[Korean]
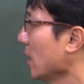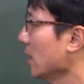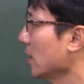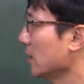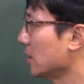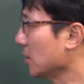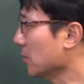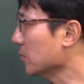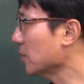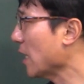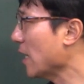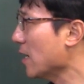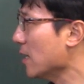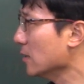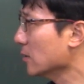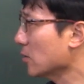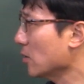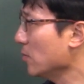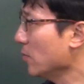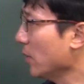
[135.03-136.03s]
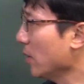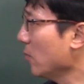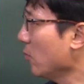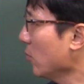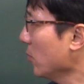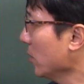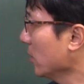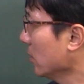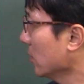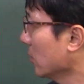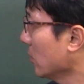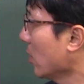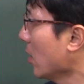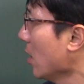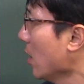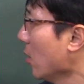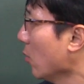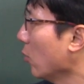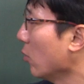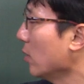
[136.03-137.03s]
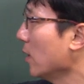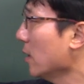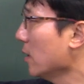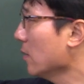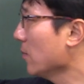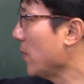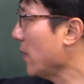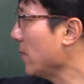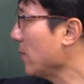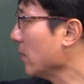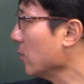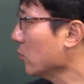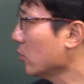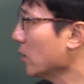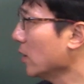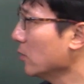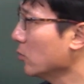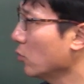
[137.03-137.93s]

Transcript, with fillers: 지금 상황을 설명해 보면은 원래는 파바로티가